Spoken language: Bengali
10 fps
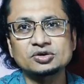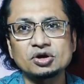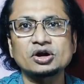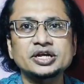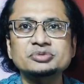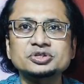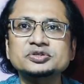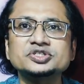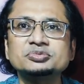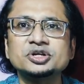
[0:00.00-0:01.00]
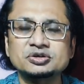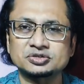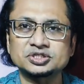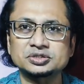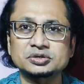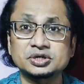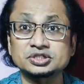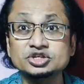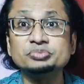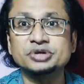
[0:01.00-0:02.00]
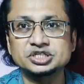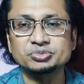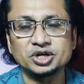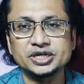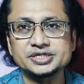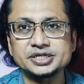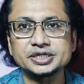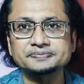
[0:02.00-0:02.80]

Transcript: গডের মতো কিছু মনে করতে শুরু করেন হিউব্রিস বলে এটাকে